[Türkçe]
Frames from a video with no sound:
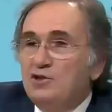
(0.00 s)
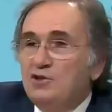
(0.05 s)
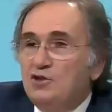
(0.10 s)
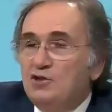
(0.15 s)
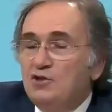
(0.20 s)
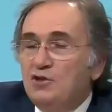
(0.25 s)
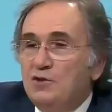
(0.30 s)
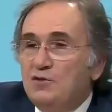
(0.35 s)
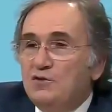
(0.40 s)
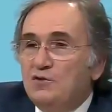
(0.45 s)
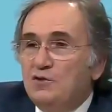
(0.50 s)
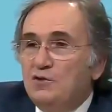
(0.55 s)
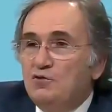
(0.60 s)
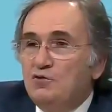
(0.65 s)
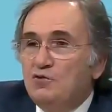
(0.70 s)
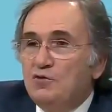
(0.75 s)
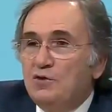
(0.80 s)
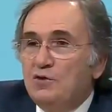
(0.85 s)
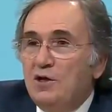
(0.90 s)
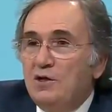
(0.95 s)
içeceksin
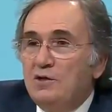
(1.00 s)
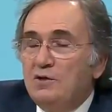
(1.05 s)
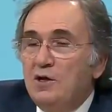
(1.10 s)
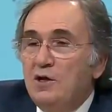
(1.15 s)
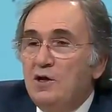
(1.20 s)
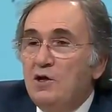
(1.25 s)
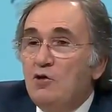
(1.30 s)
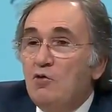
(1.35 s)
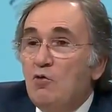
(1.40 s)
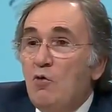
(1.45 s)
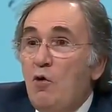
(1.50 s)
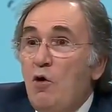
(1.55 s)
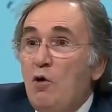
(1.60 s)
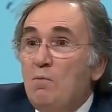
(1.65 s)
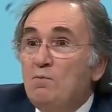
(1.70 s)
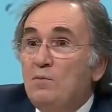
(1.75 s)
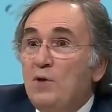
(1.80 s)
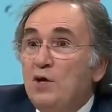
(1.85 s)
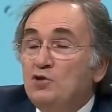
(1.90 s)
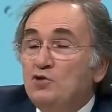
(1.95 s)
Hüseyin.
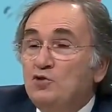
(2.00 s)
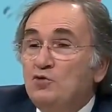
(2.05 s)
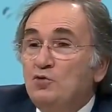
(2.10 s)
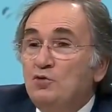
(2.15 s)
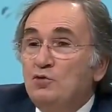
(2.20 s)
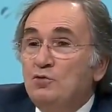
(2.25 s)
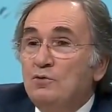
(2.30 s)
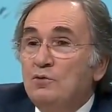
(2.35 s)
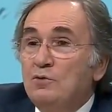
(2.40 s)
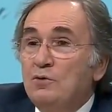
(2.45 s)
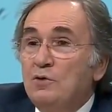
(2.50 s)
15 gün.